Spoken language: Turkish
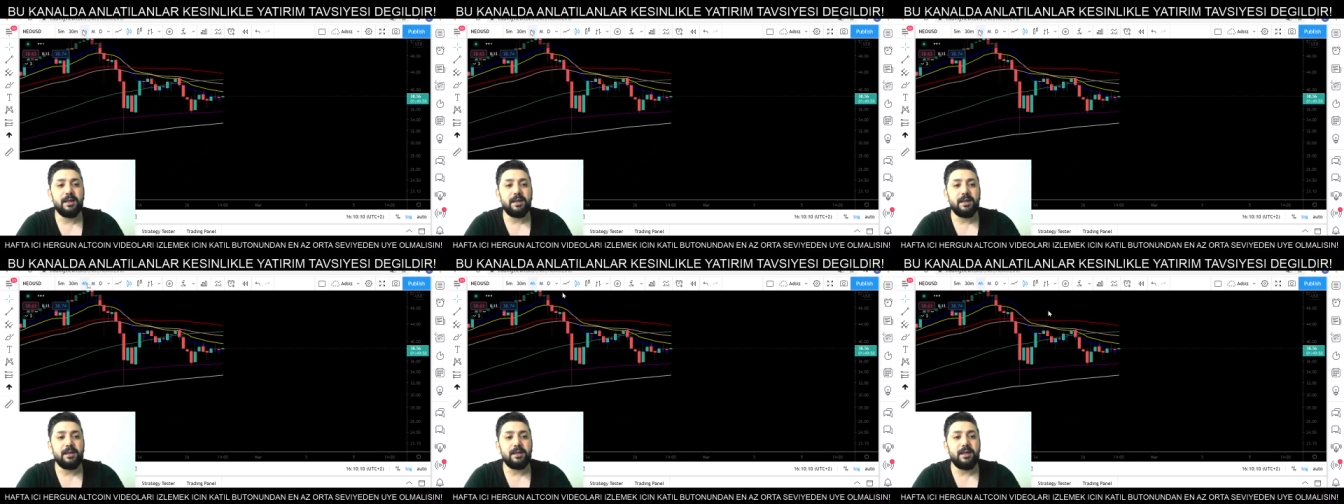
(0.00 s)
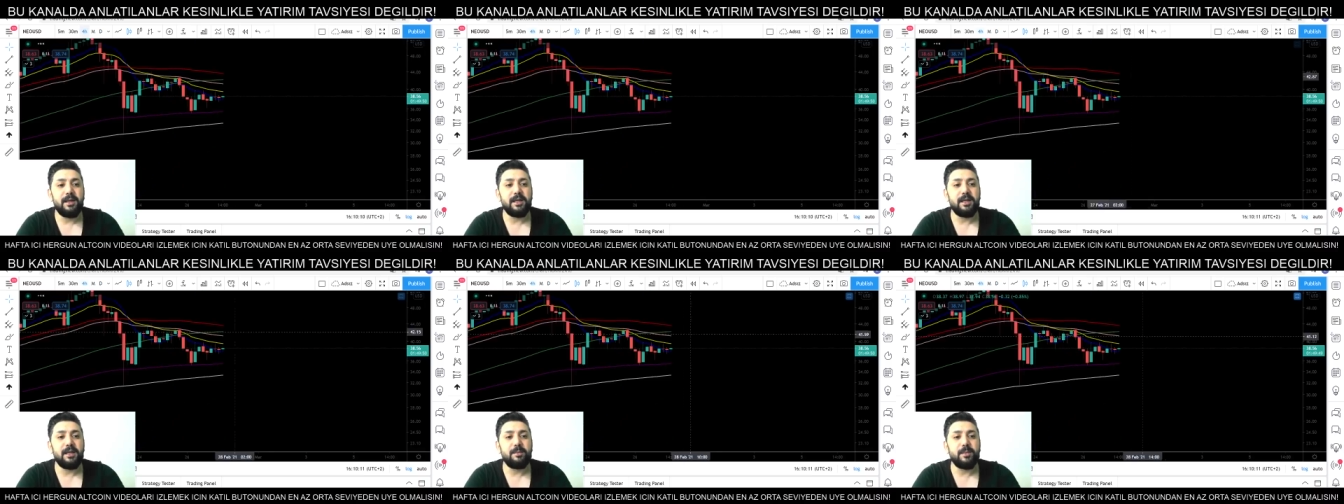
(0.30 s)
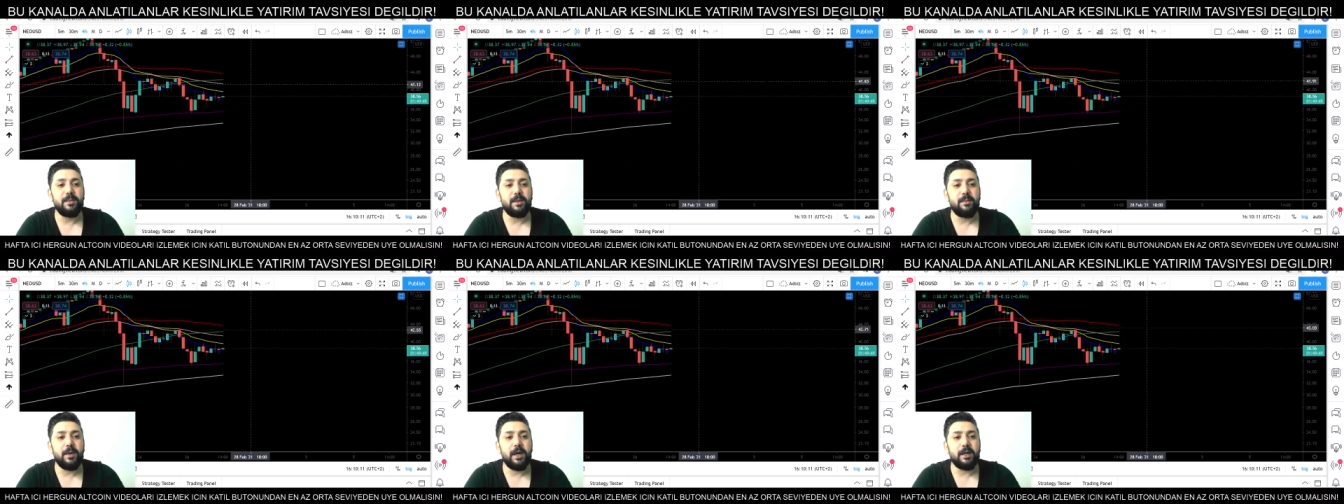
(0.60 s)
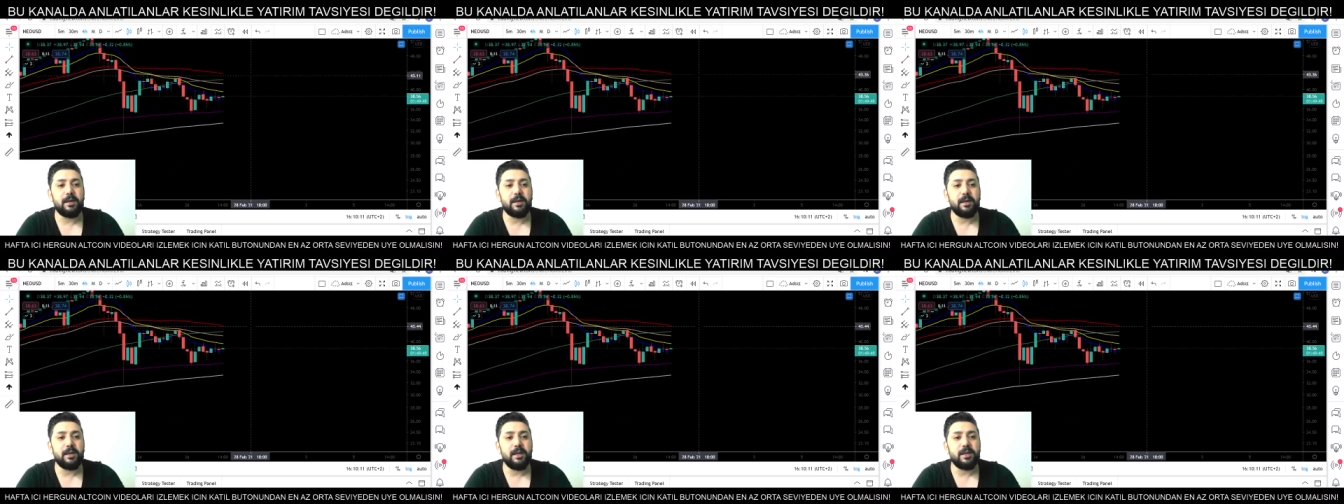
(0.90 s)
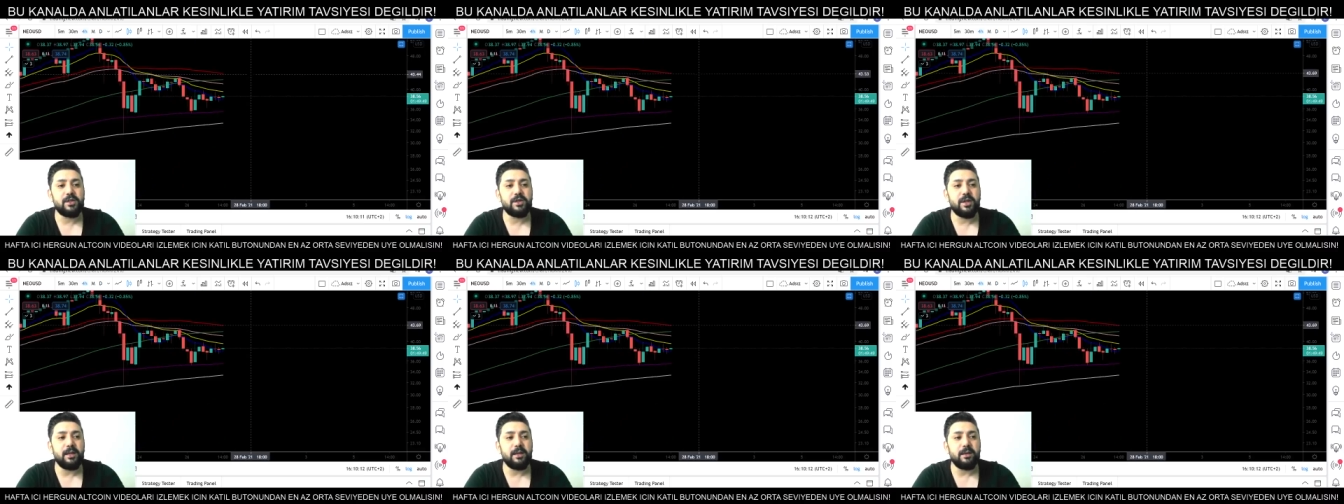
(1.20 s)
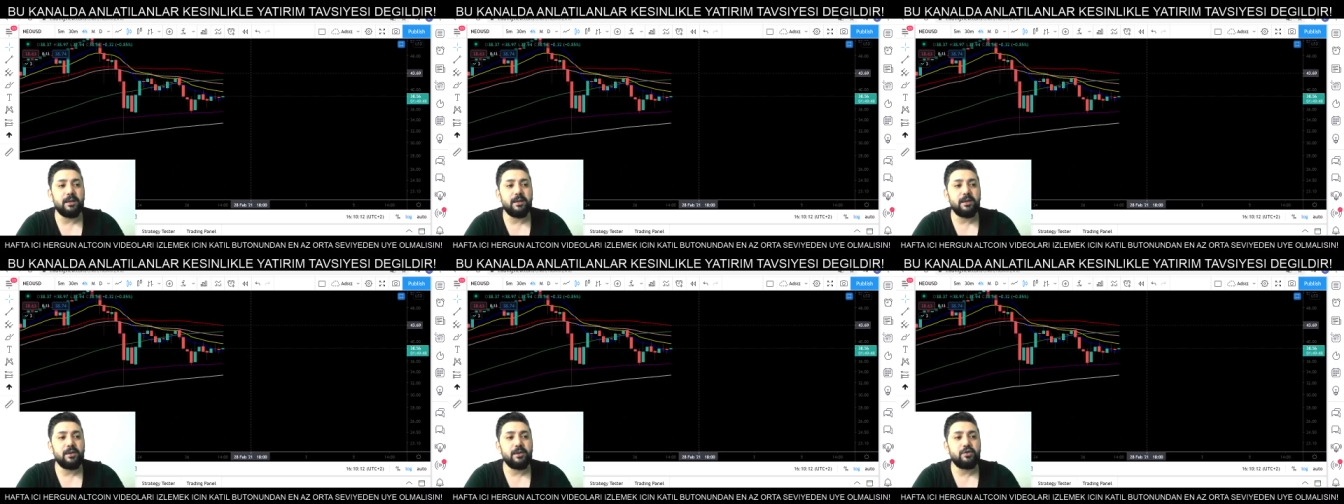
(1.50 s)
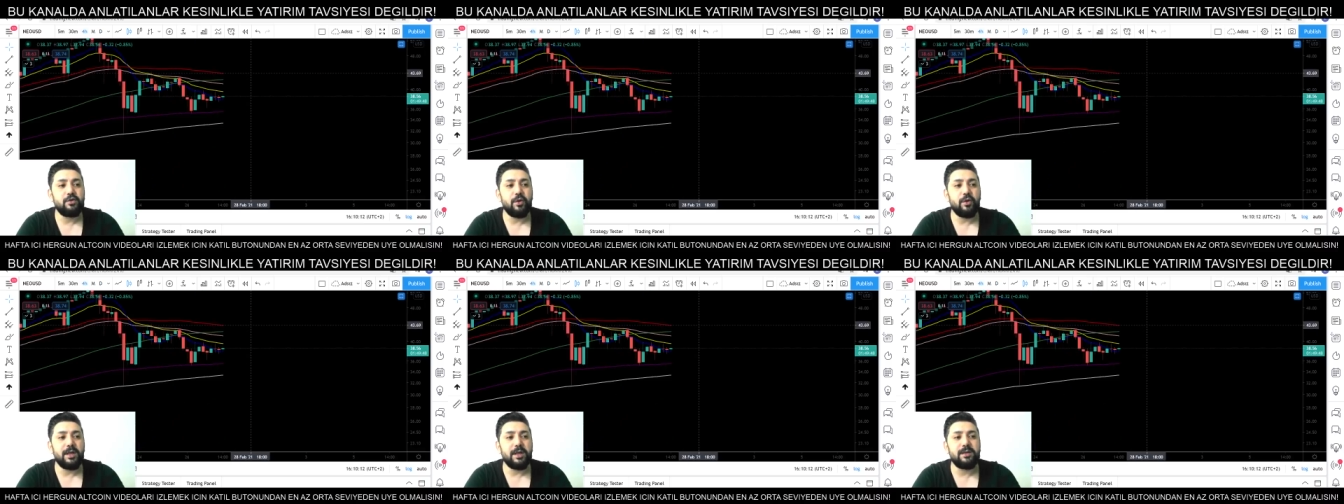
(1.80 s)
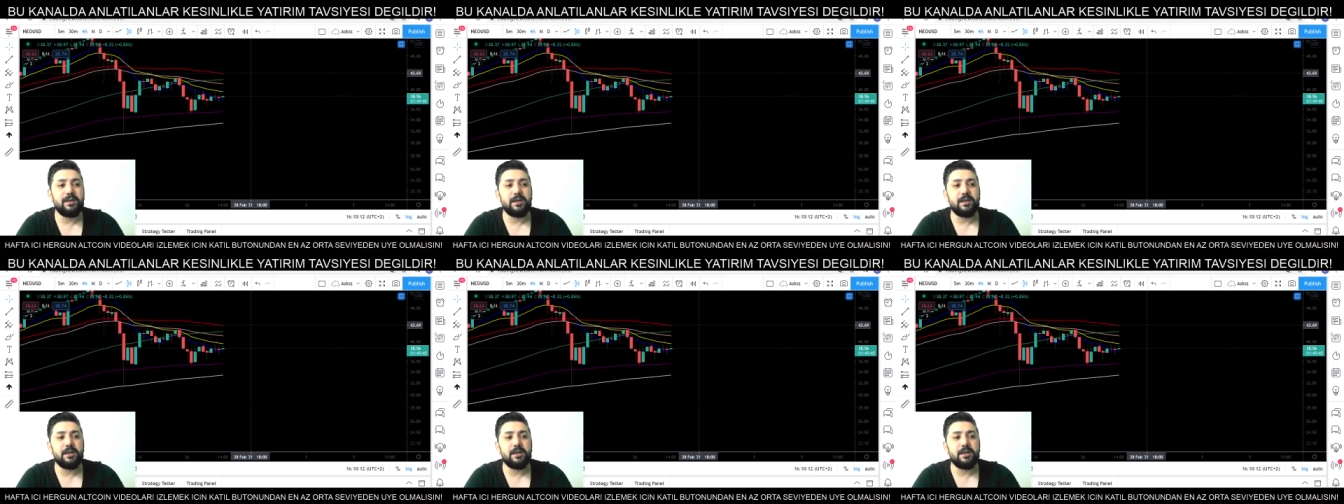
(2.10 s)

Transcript: Dediğim gibi arkadaşlar şöyle